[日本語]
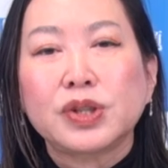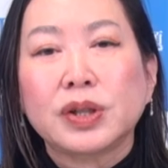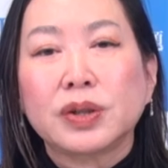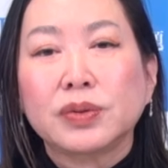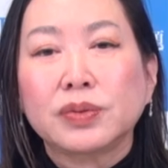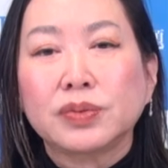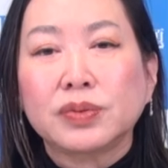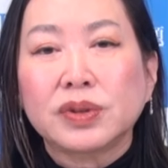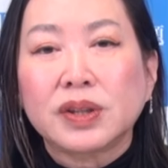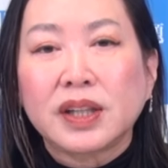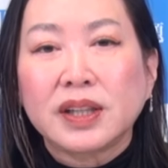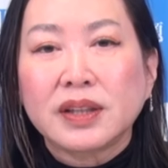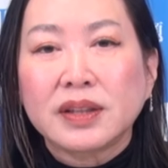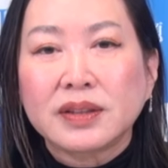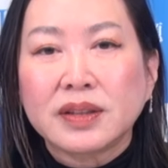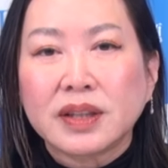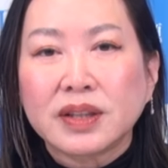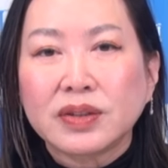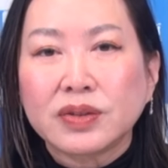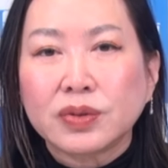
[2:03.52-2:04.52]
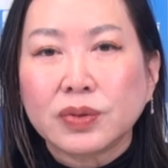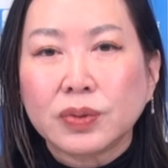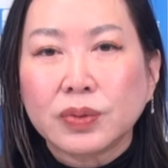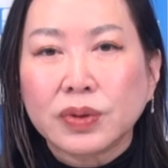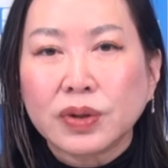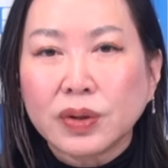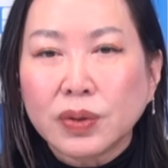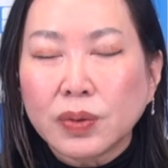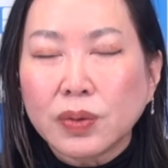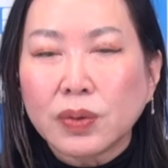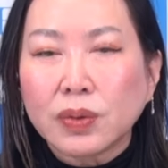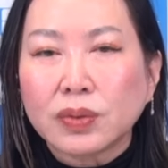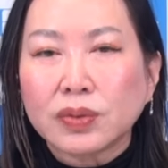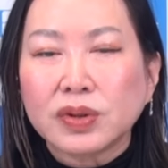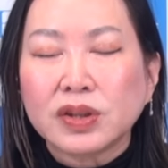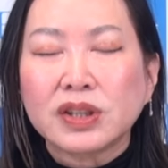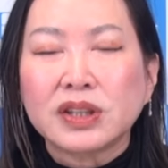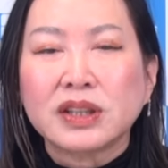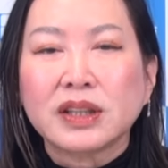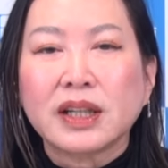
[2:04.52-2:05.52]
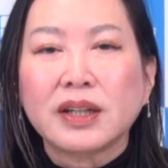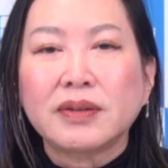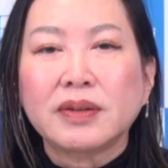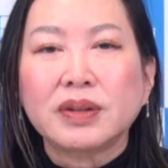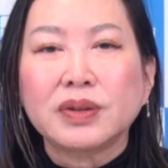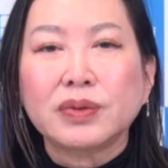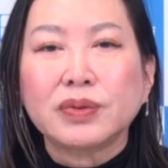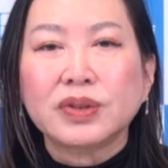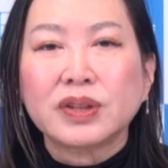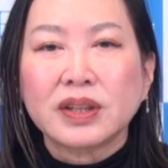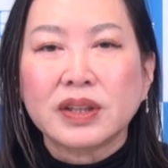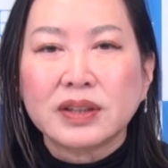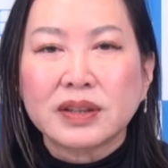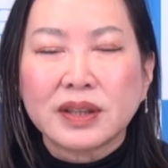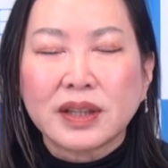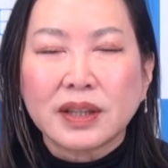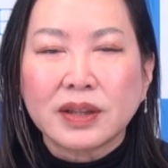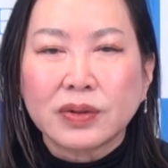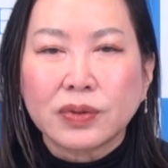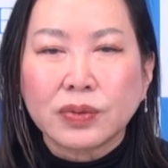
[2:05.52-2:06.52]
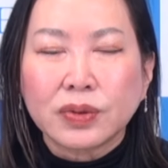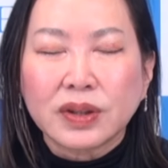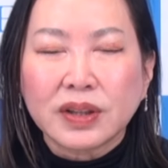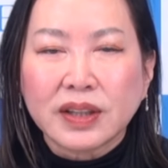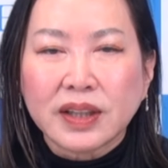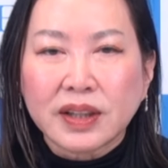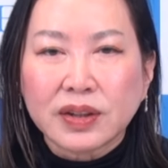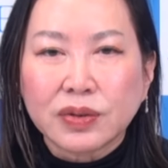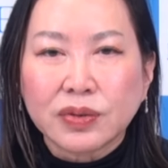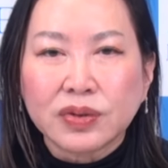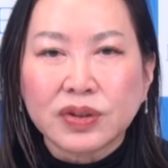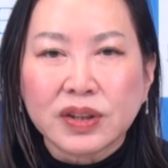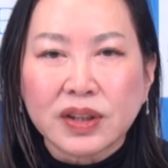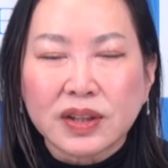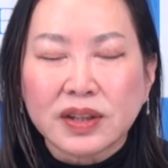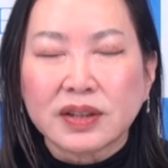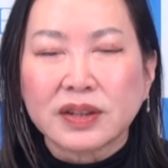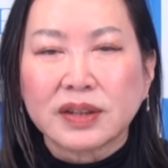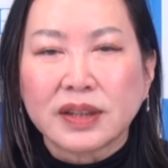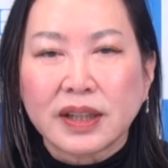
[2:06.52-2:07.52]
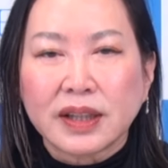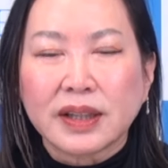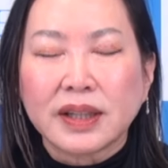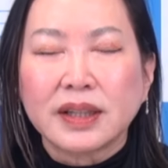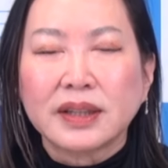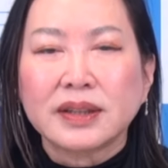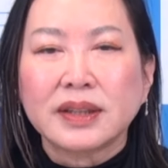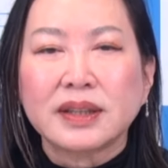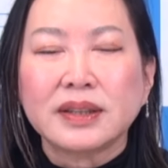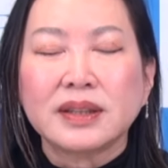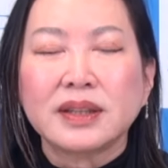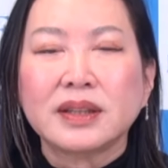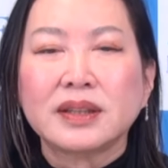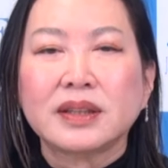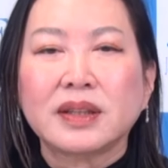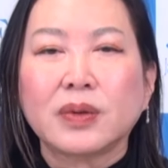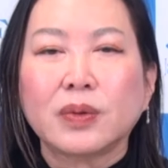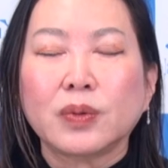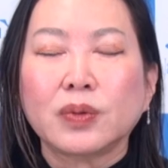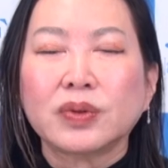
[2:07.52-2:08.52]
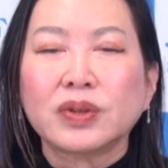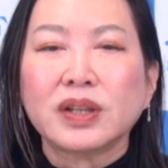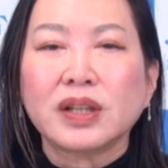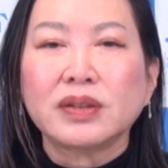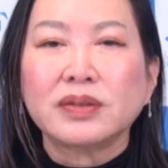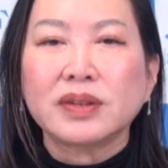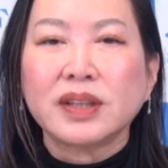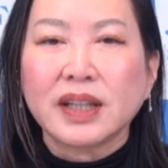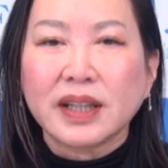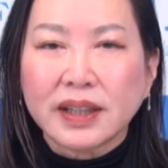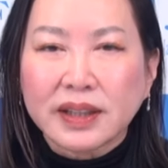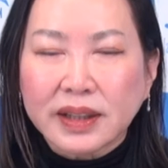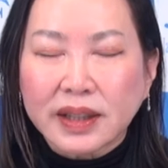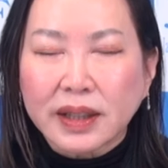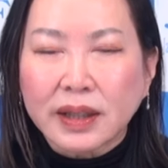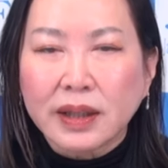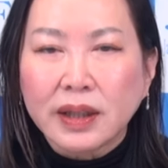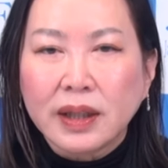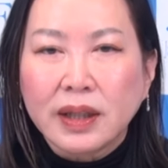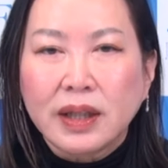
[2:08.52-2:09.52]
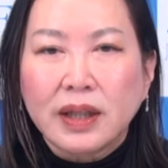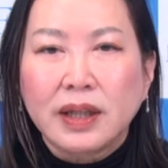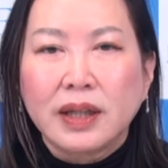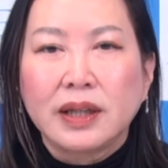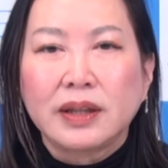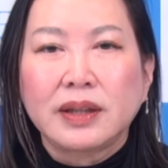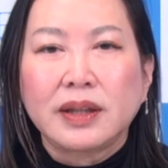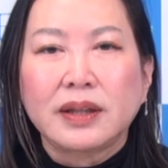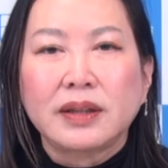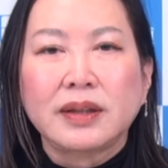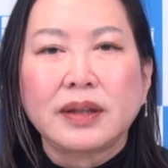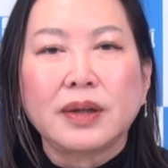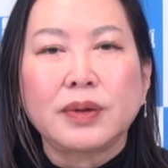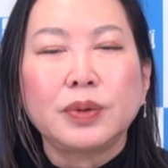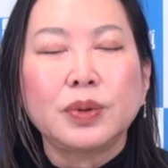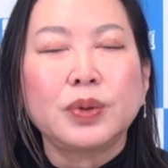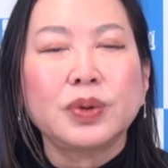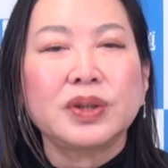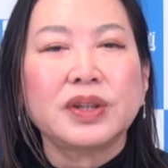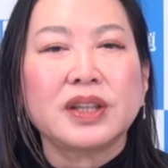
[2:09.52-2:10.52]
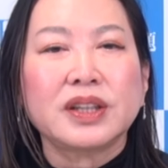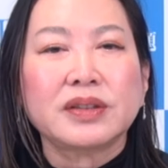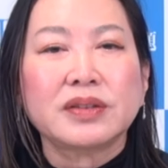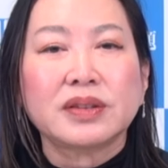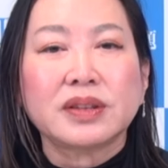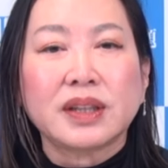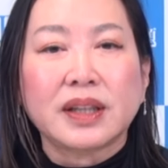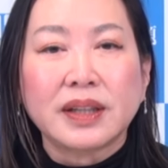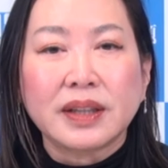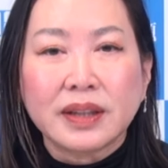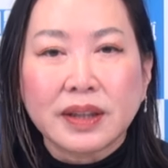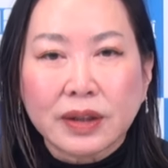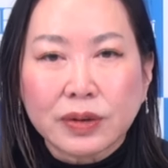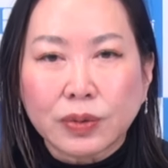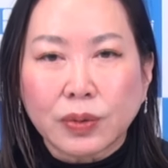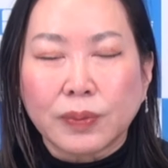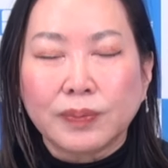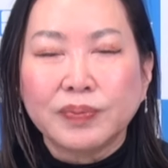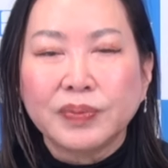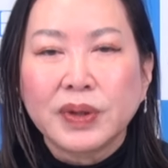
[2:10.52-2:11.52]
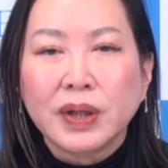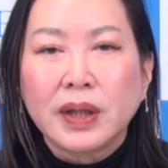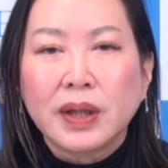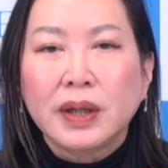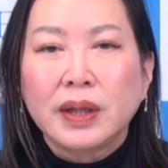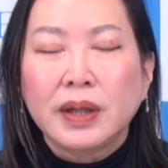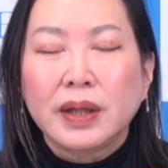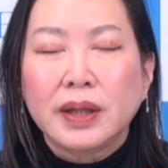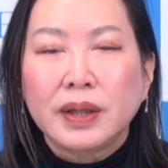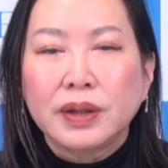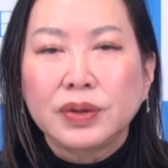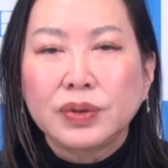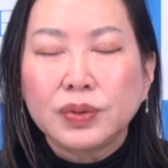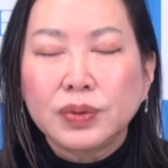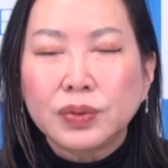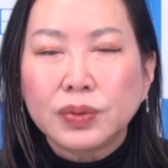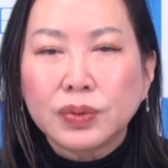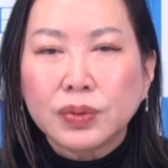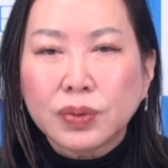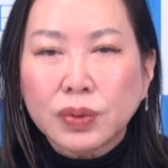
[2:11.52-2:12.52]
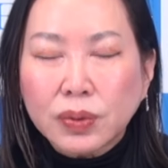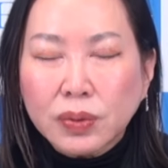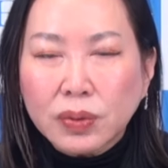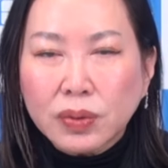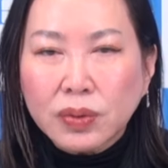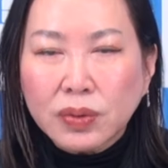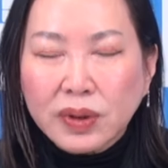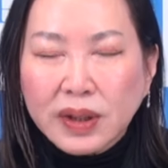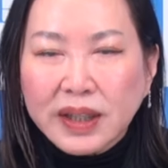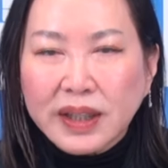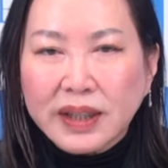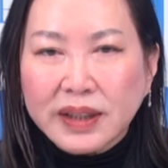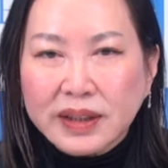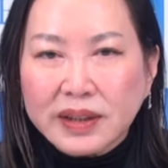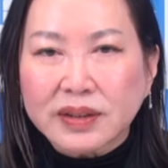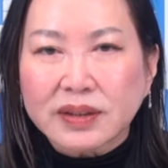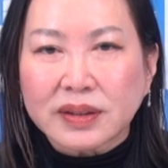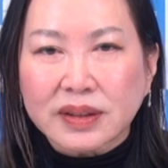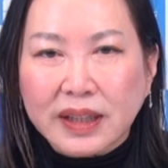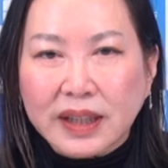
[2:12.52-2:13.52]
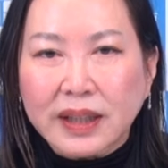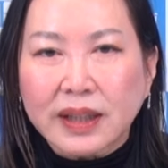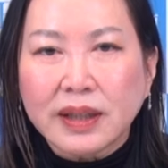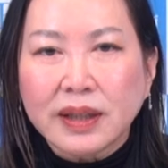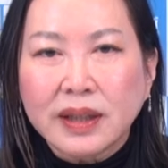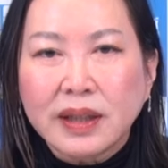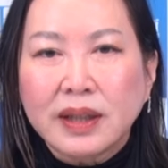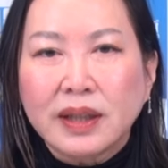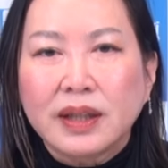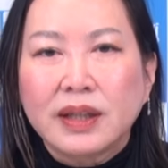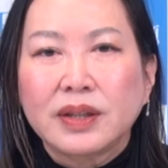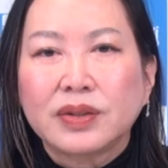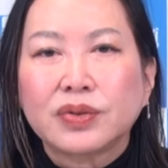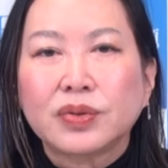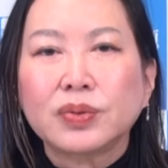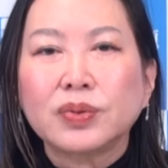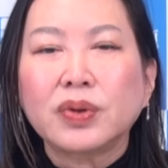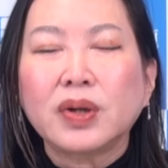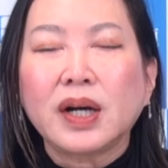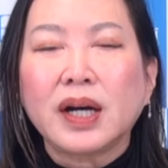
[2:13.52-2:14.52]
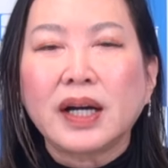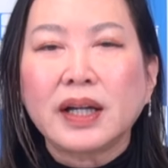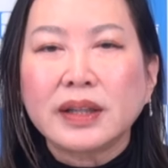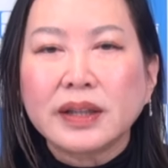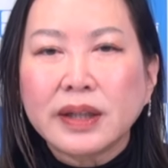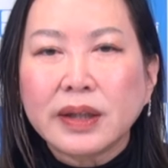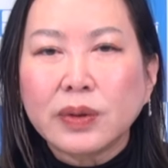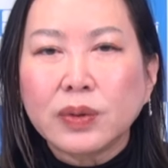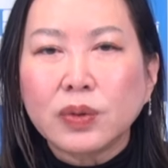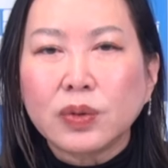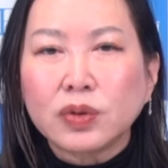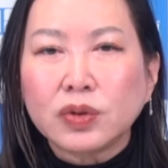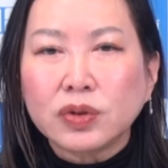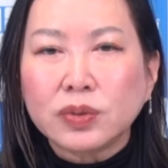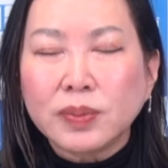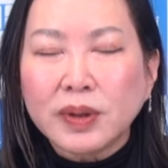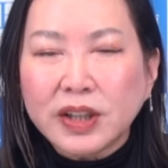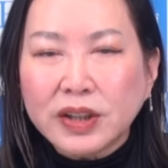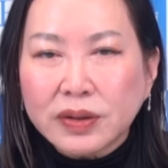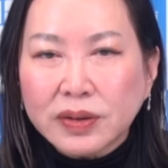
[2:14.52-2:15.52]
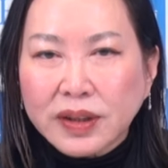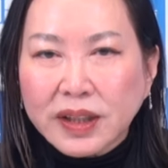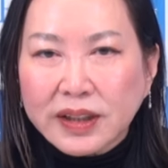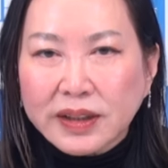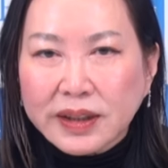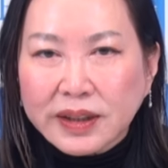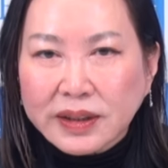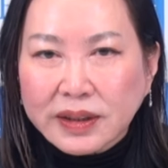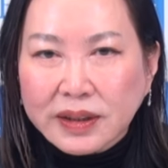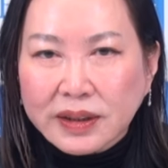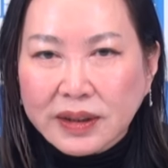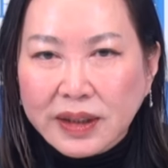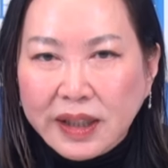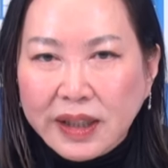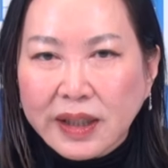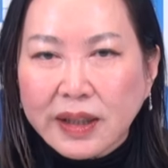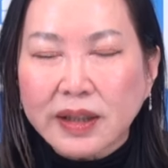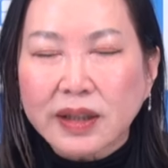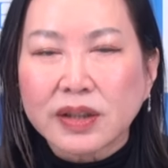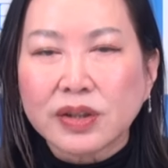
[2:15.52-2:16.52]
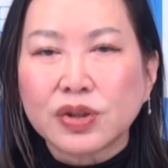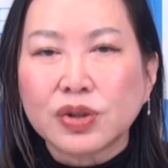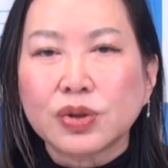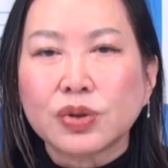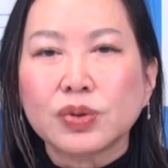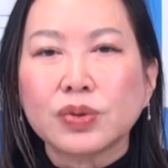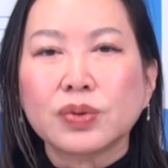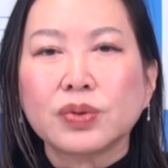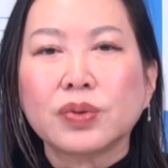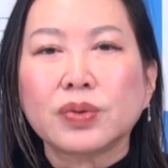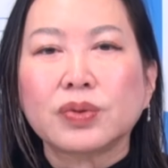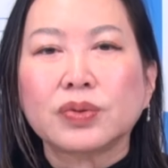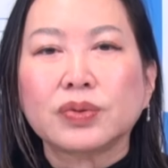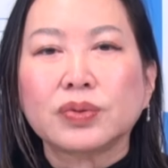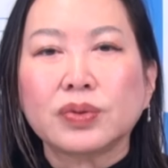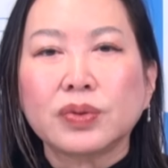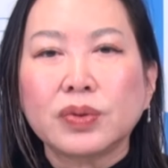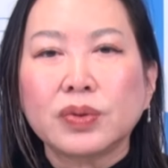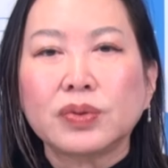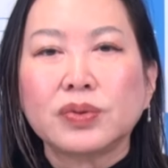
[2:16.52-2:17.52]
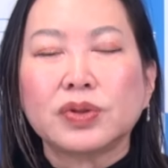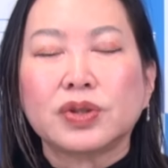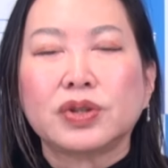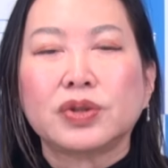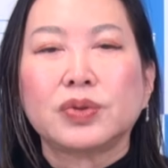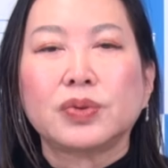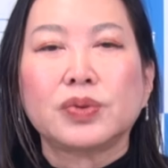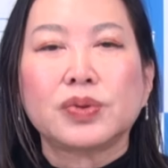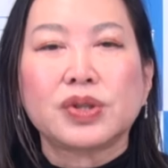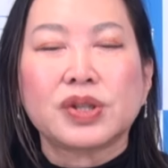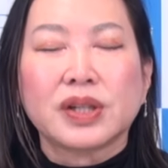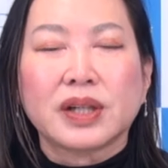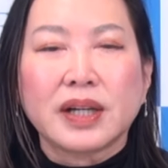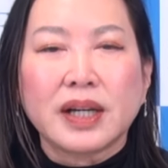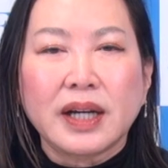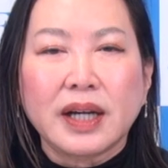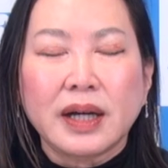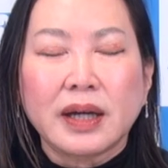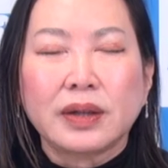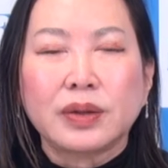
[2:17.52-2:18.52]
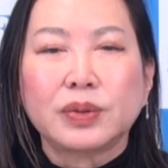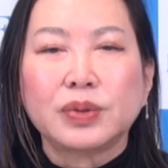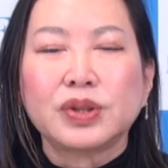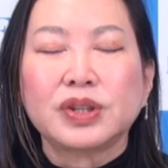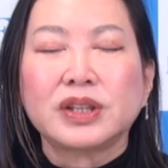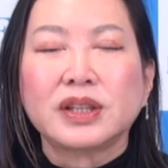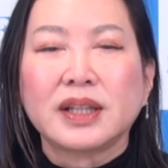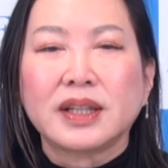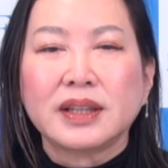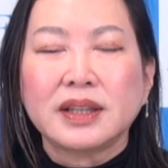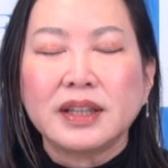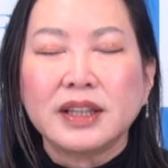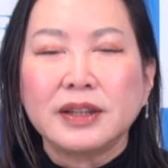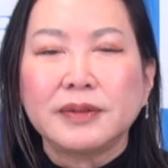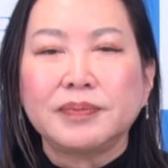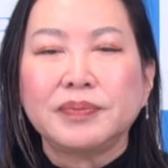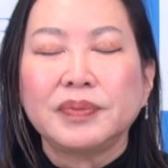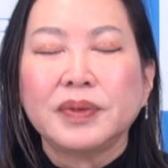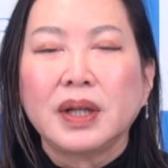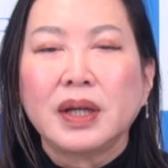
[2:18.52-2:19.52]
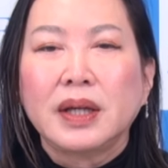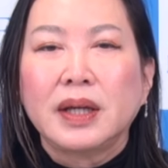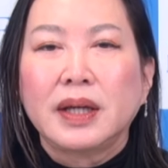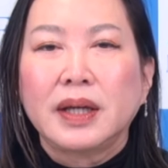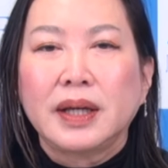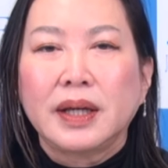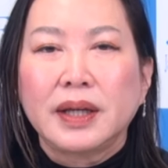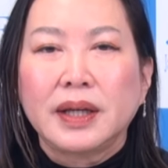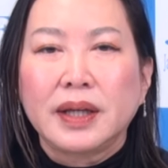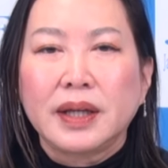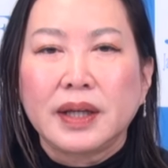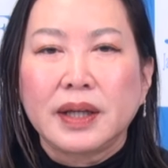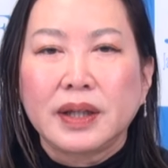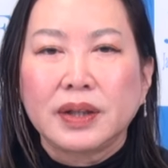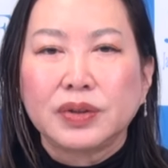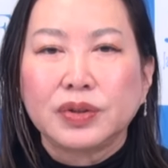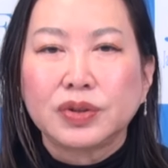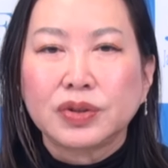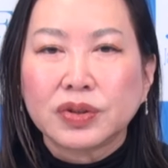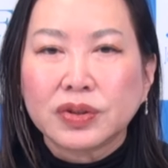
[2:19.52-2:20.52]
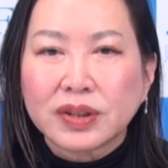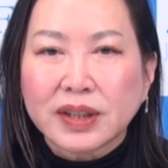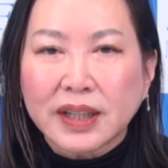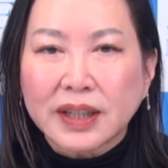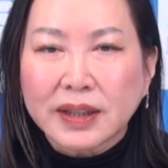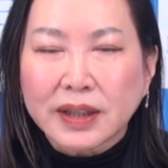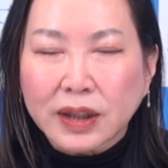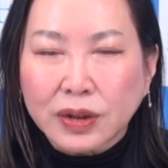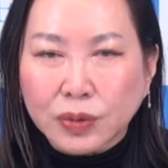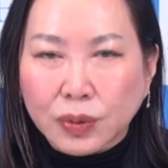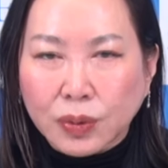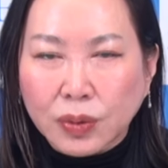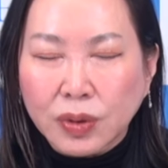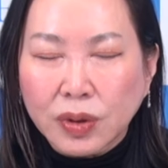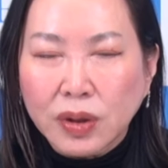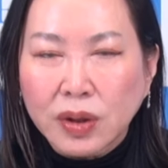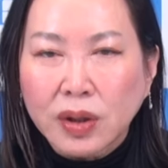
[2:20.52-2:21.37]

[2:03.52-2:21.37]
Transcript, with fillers: シアのウクライナ戦争以降西側の制裁の一環としてですね経済制裁を行う中で、え撤退を余儀なくされたというところからですねその穴を埋める形で中国の自動車がロシアに輸出されたと